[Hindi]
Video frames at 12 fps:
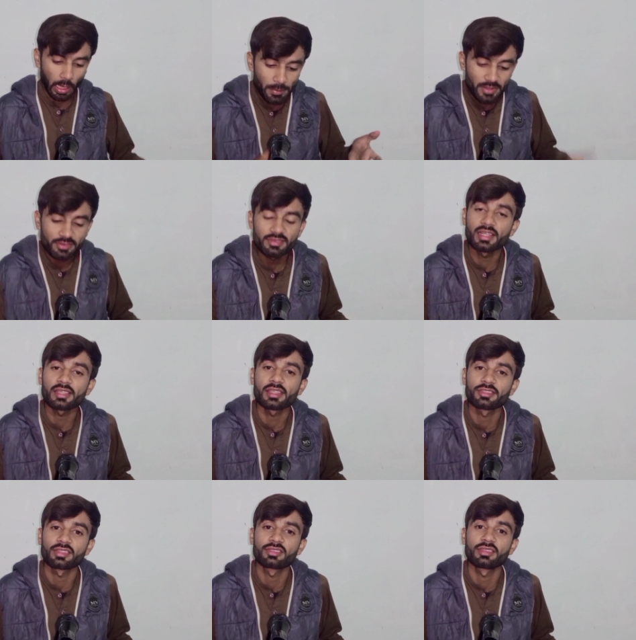हमें इस तरह
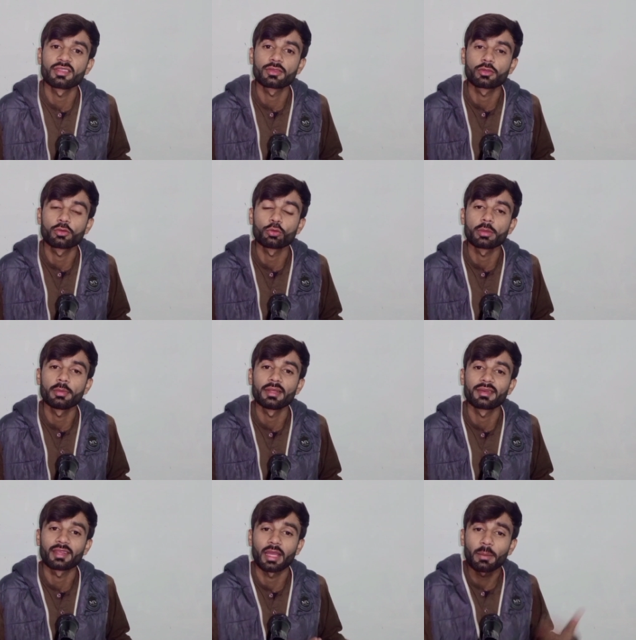की एसेसरीज क्यों नहीं
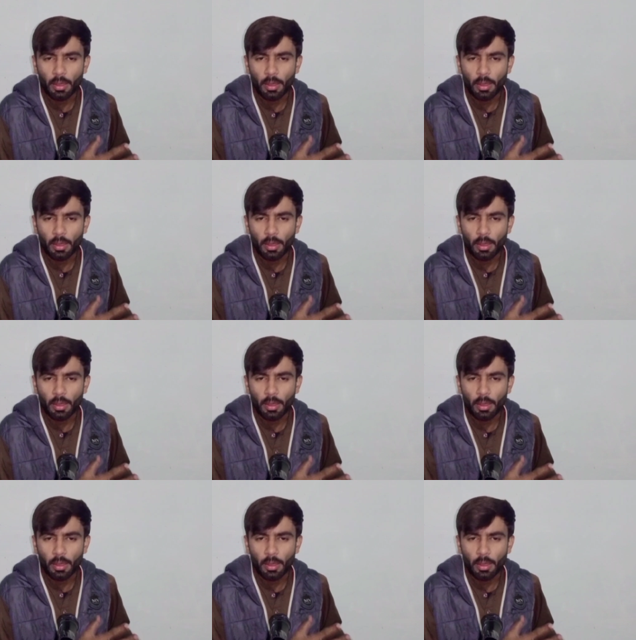मिल रही